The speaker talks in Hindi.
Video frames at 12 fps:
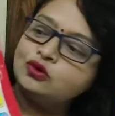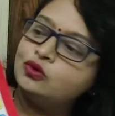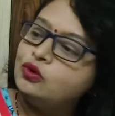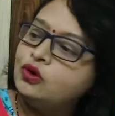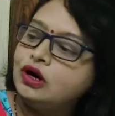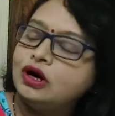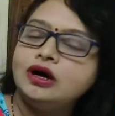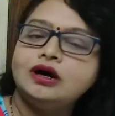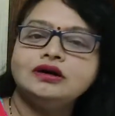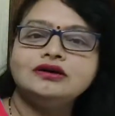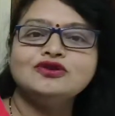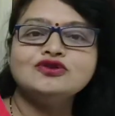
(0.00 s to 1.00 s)
थ्रू
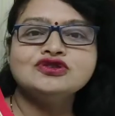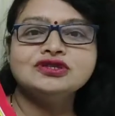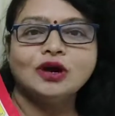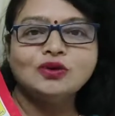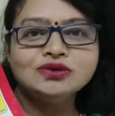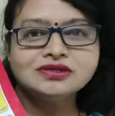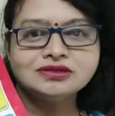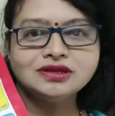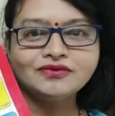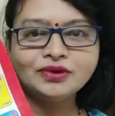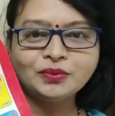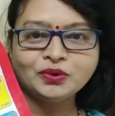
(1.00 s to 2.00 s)
कुछ साउंड्स
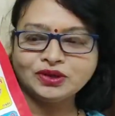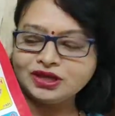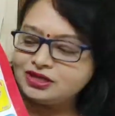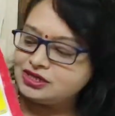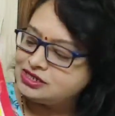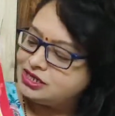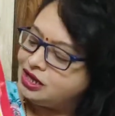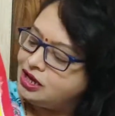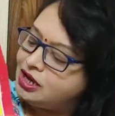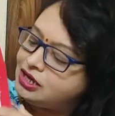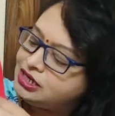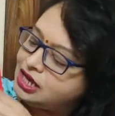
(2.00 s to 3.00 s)
डेवलप होते हैं जैसे
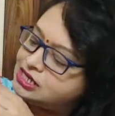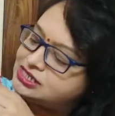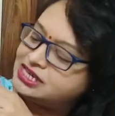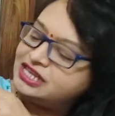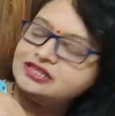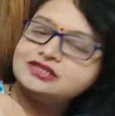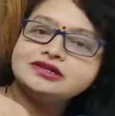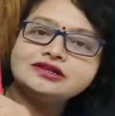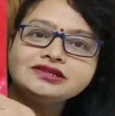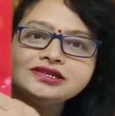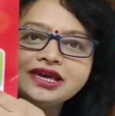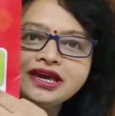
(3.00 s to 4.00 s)
यहाँ
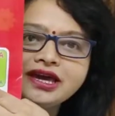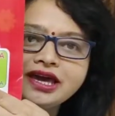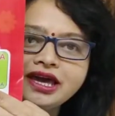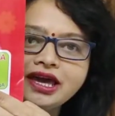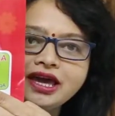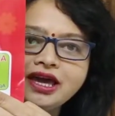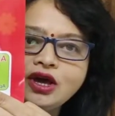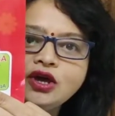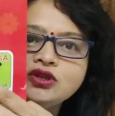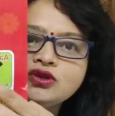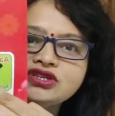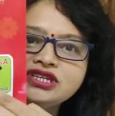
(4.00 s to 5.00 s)
सेंसर्स दिए गए
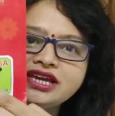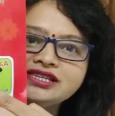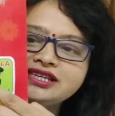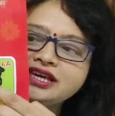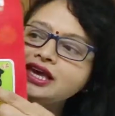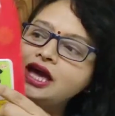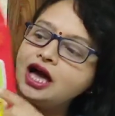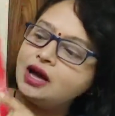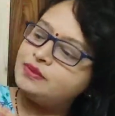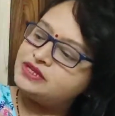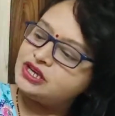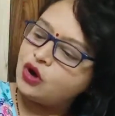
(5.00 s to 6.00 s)
हैं तो जैसे ही
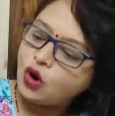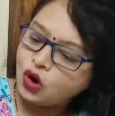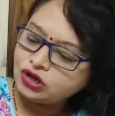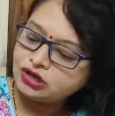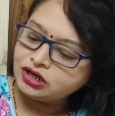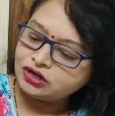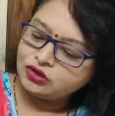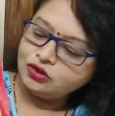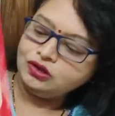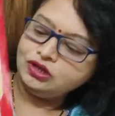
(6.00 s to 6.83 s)
आप इसे ऑन करते हो